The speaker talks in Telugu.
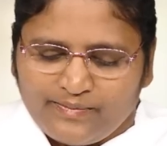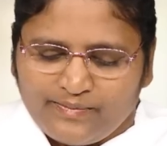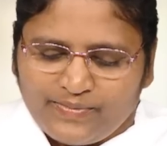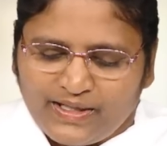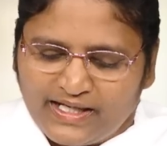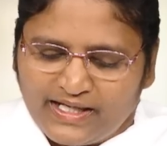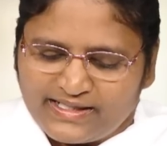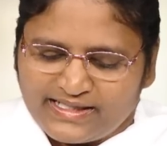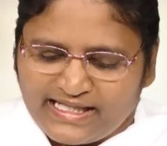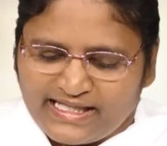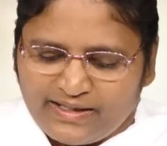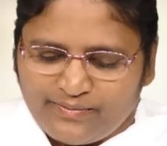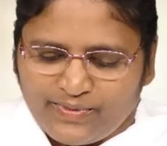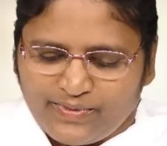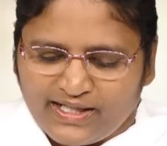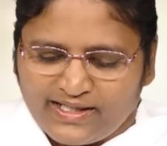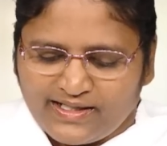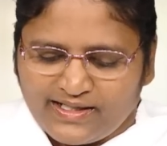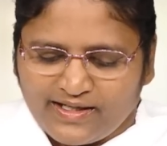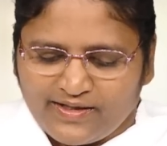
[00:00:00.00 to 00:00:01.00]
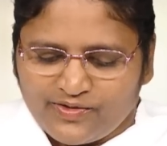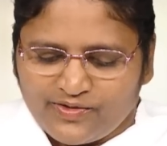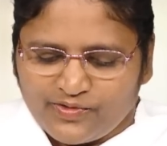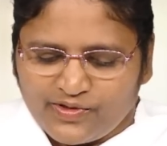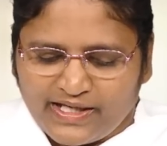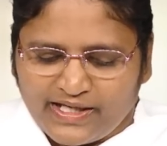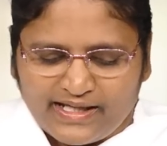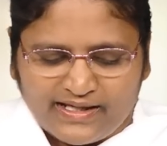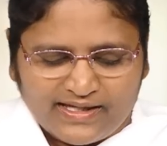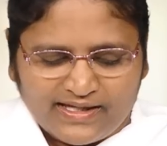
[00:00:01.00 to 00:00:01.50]
భక్తి మెట్లను
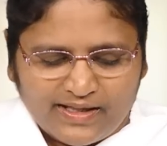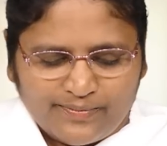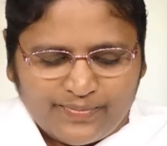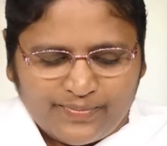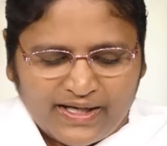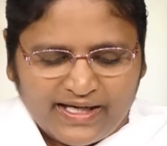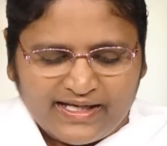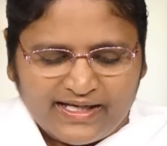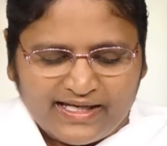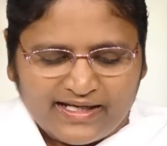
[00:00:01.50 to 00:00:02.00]
ఎంత పైకి